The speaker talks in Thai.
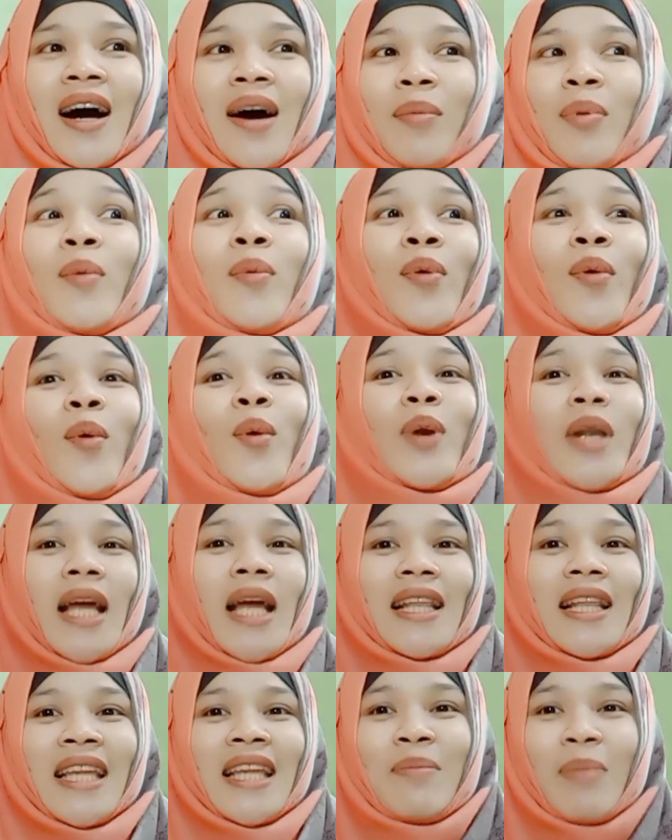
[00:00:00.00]
ผู้พูดเนี่ย
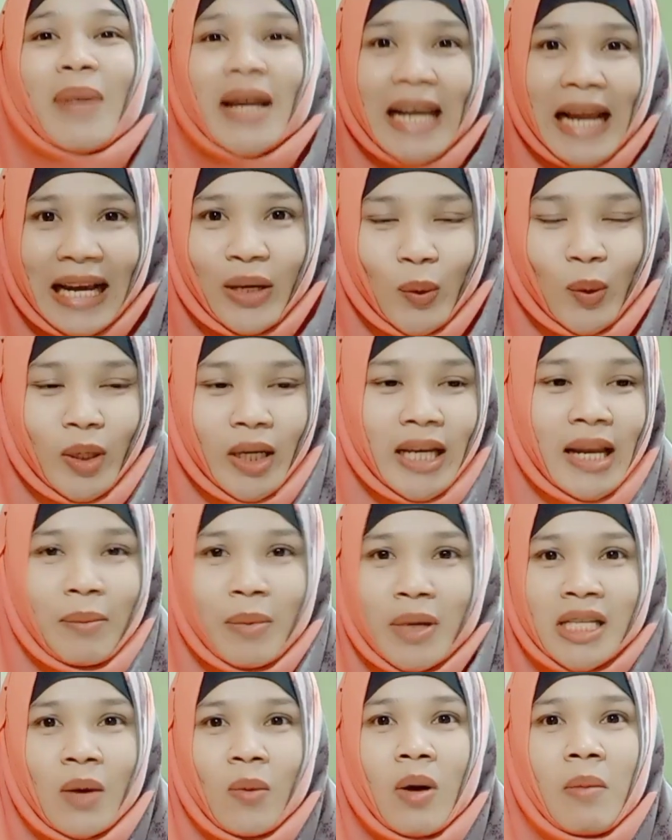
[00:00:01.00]
ที่มานั่งอยู่ตรงนี้เนี่ย
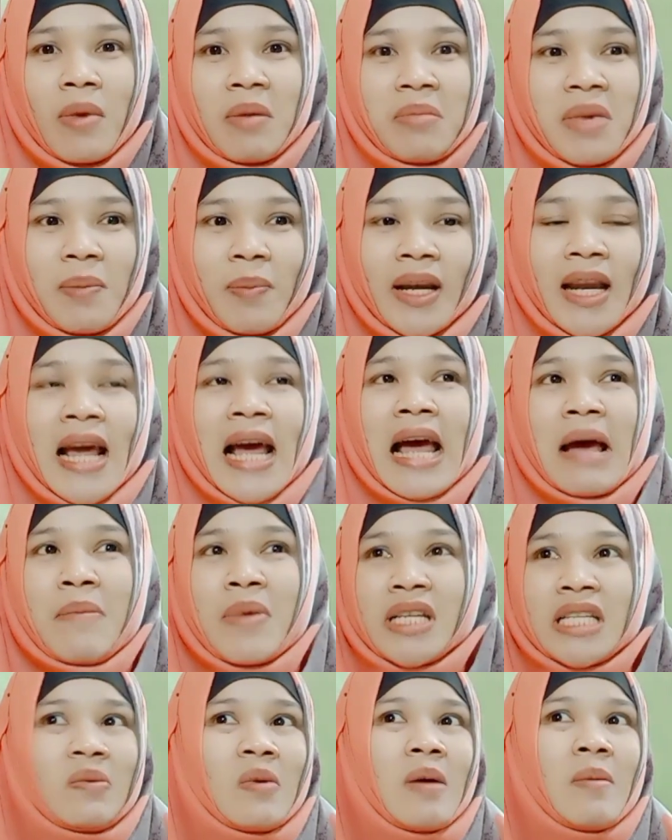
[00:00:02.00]
ไม่ใช่ว่าไม่มีปัญหา ไม่
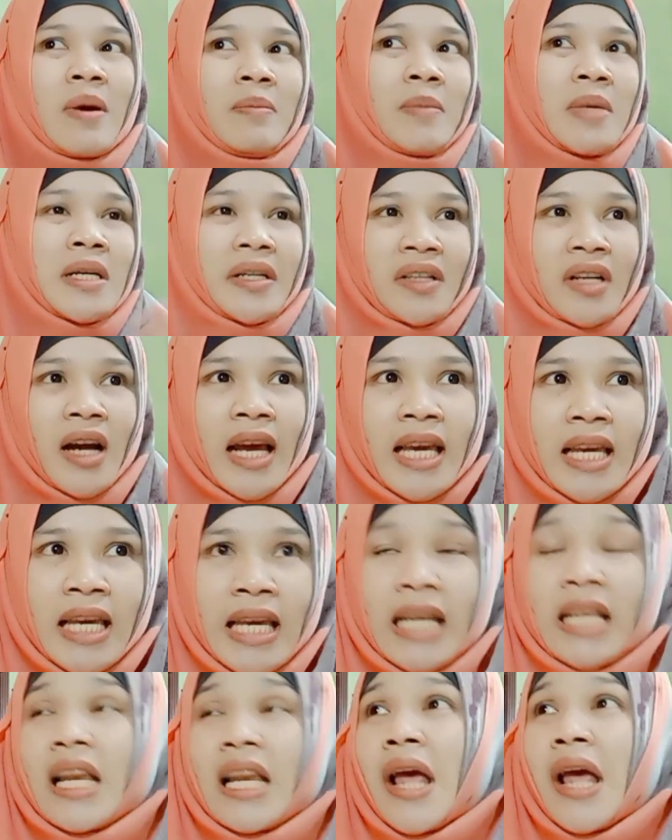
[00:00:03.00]
ใช่ว่าไม่มีเรื่องให้คิด